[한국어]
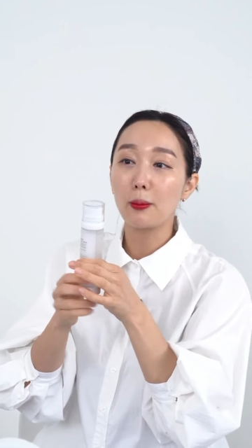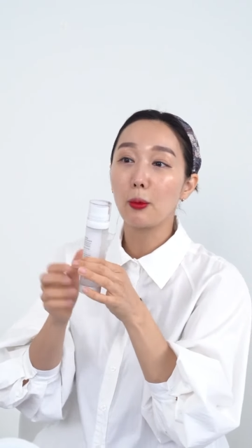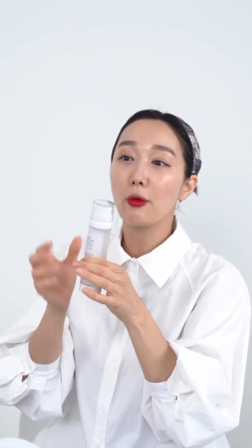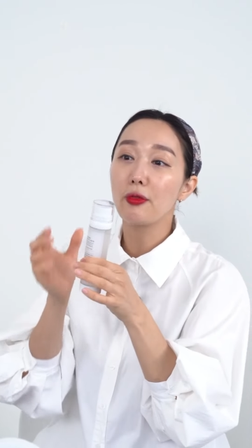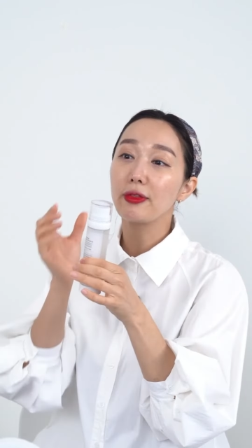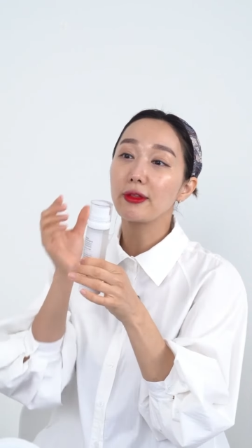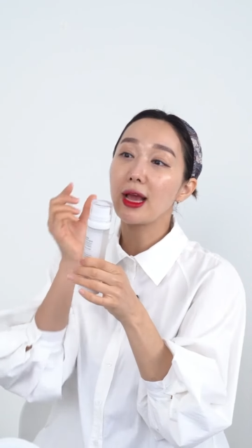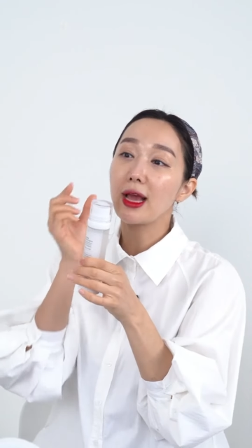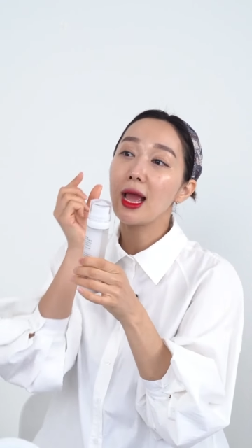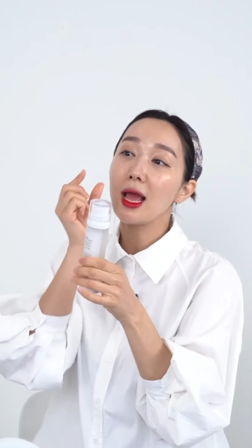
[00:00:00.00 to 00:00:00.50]
어,
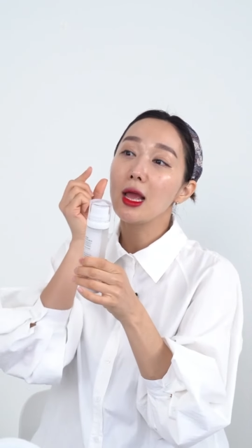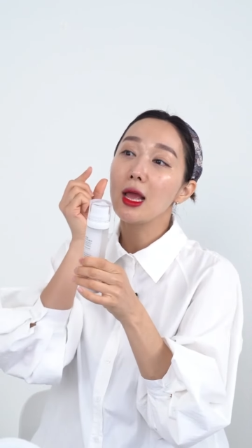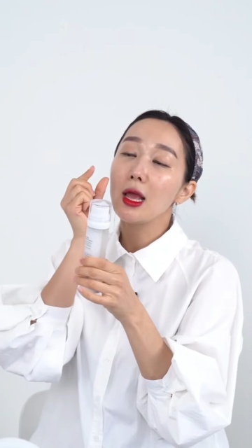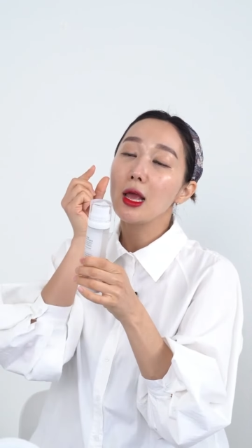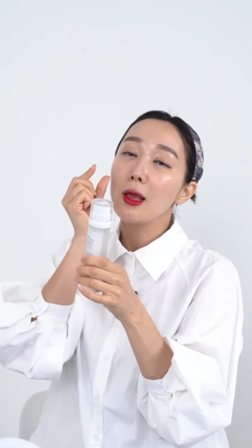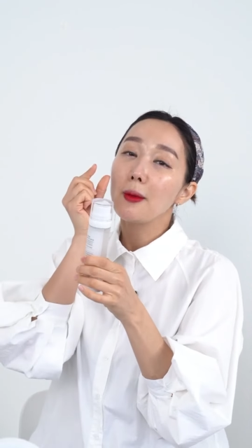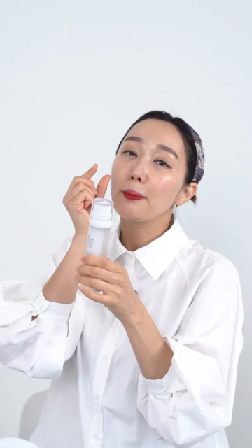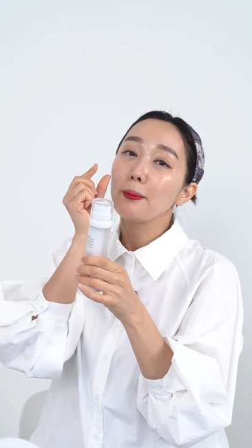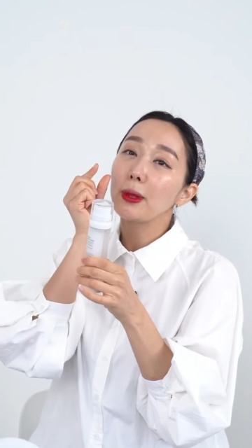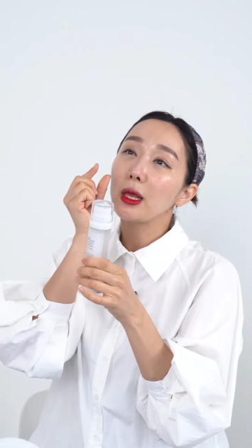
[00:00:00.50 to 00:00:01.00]
뭔가
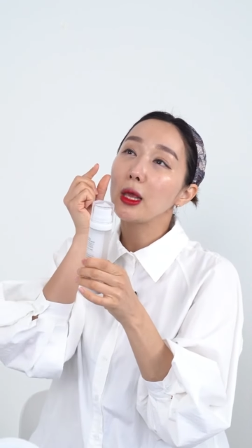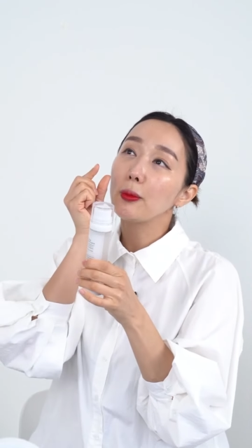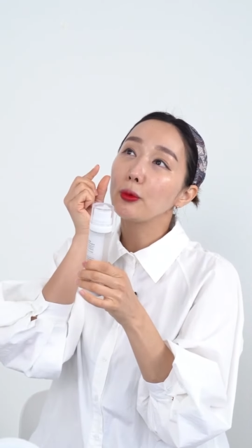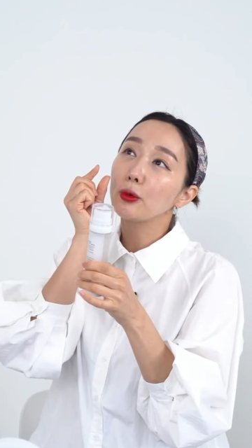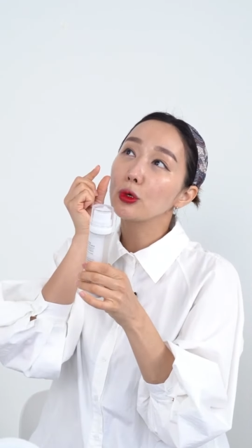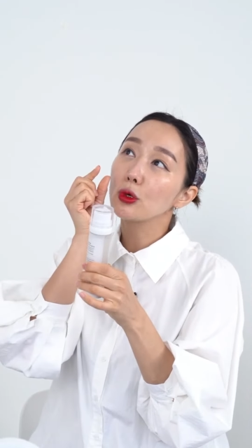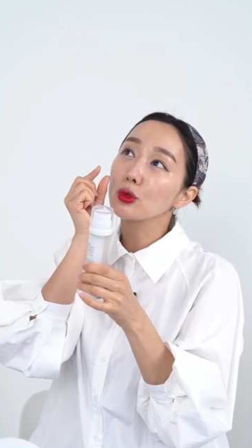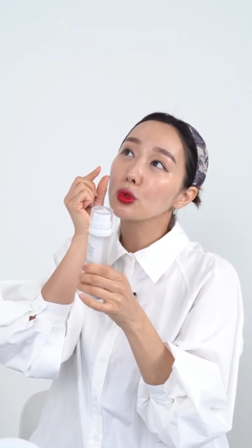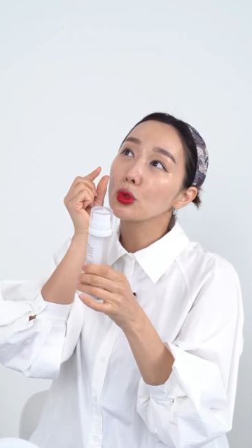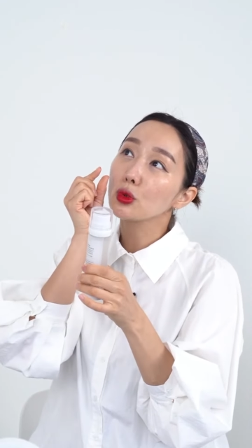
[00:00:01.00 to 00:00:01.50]

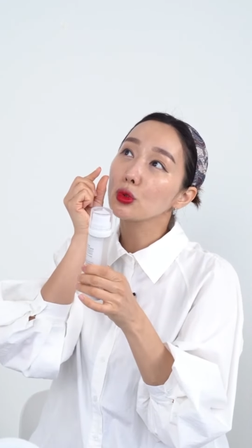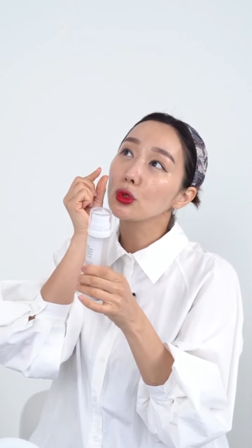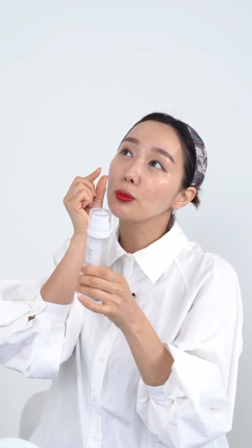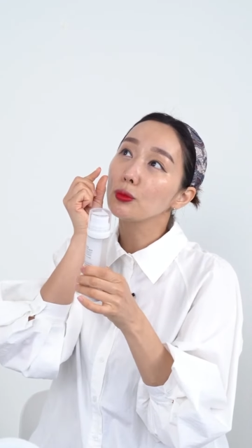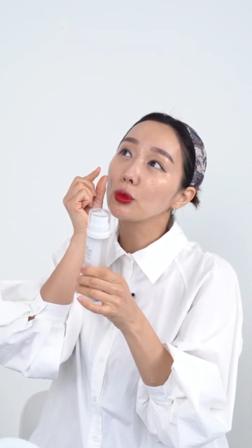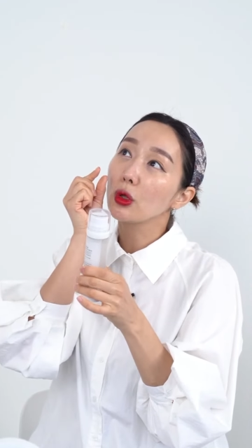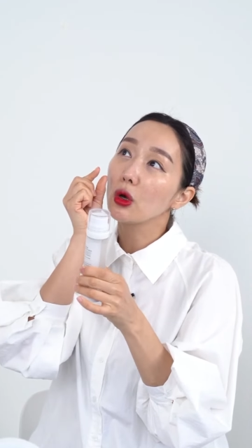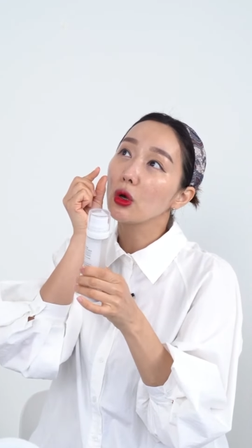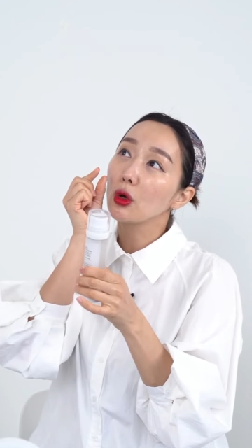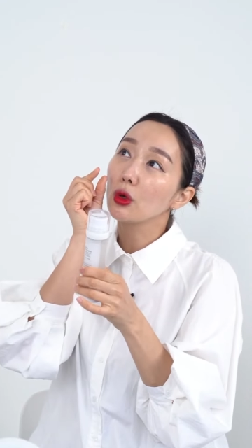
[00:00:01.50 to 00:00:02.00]
피부를
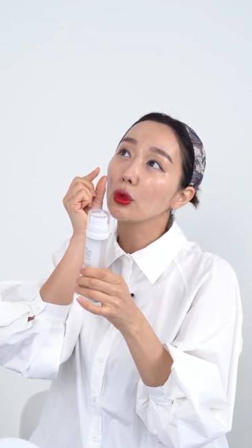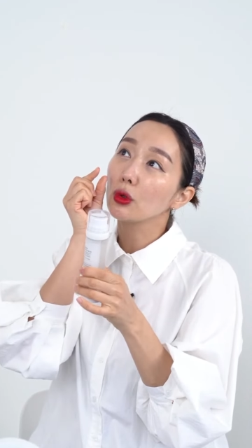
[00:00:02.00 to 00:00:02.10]
조금 음?